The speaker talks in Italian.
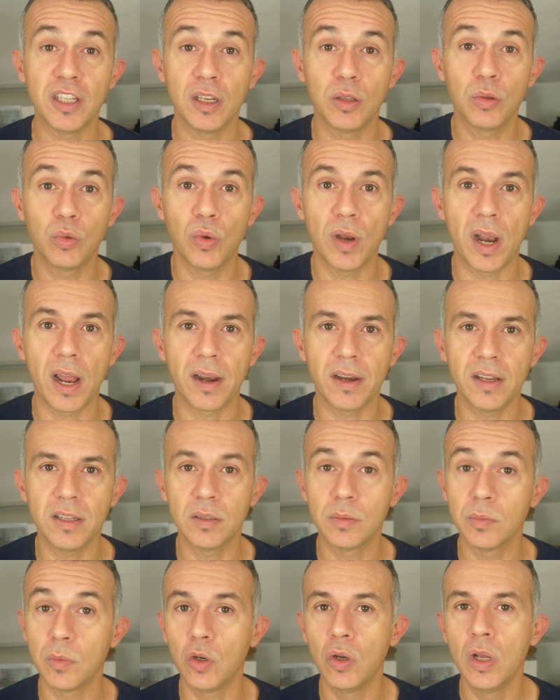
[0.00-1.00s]
addirittura al
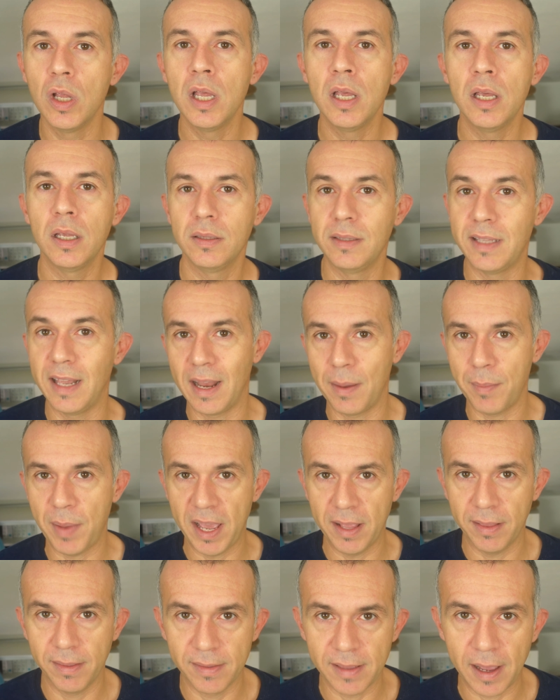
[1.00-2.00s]
ritmo della
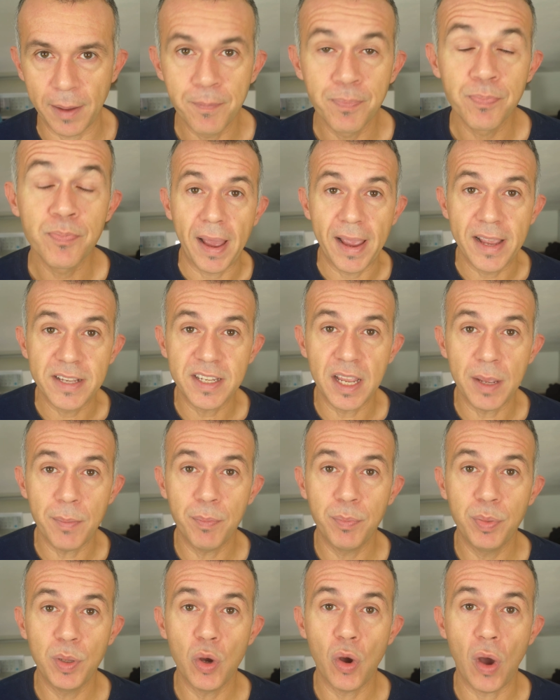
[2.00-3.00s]
mezza.
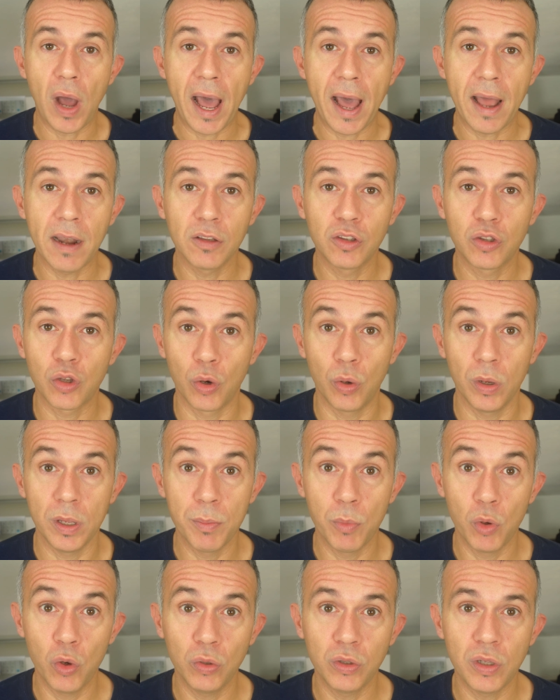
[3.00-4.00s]
Esempio altro,
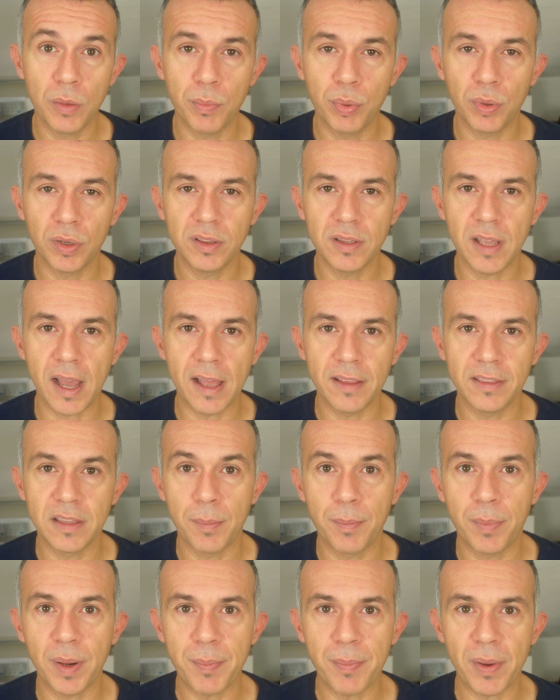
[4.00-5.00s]
molto
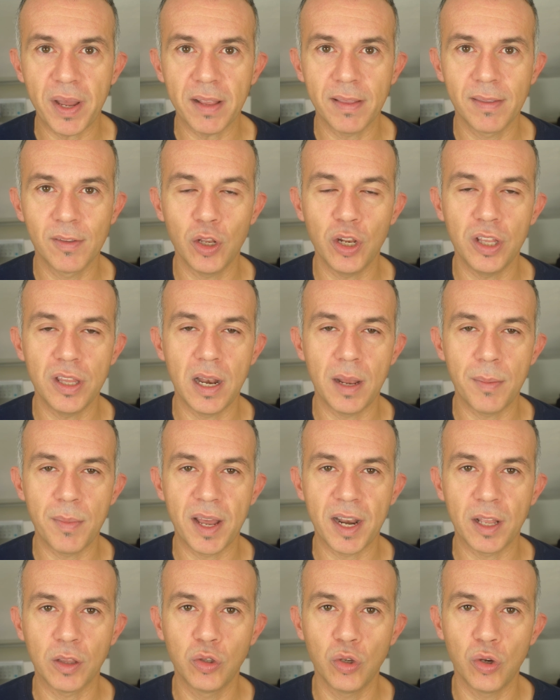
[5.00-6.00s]
importante, preparazione della
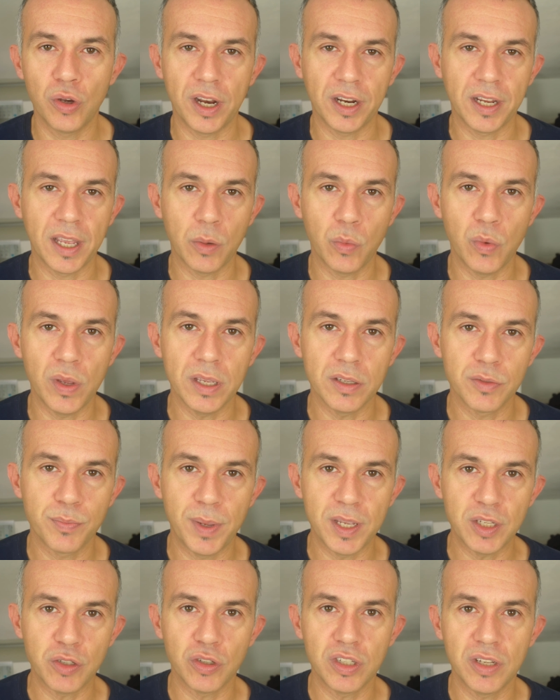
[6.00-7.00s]
maratona, che qui
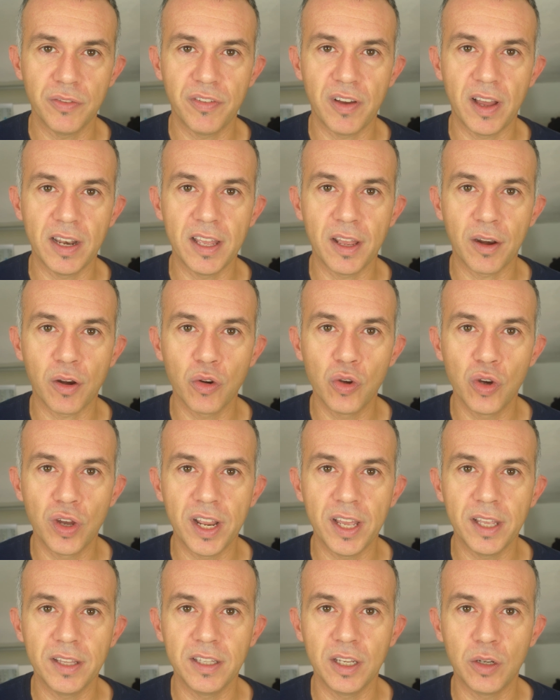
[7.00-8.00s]
spesso si fa
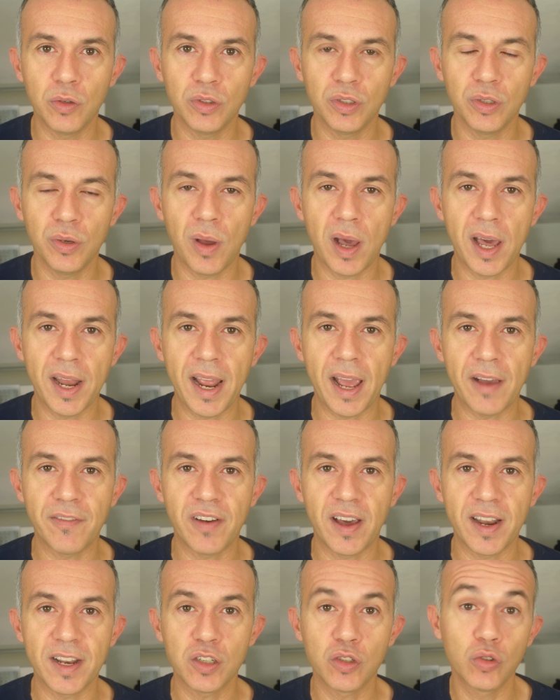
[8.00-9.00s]
l'errore di continuare a
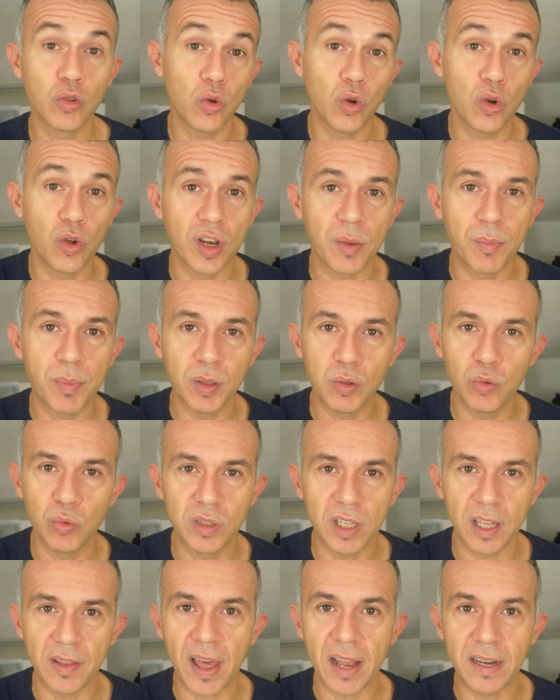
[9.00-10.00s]
fare solo
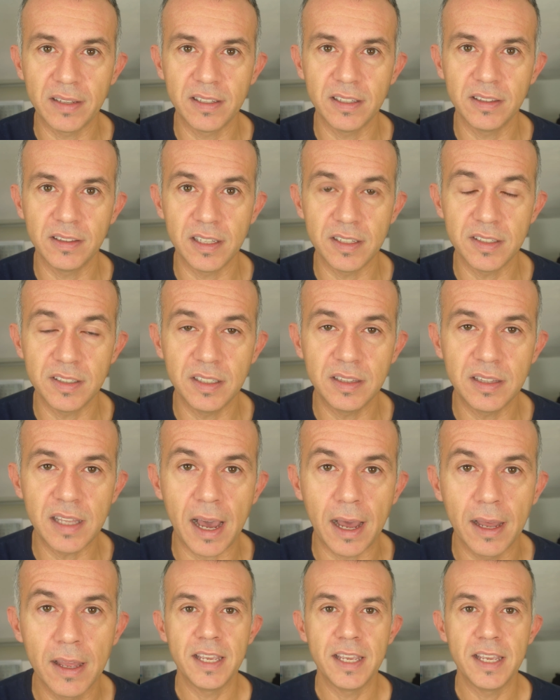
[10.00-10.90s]
ripetute ad alta intensità.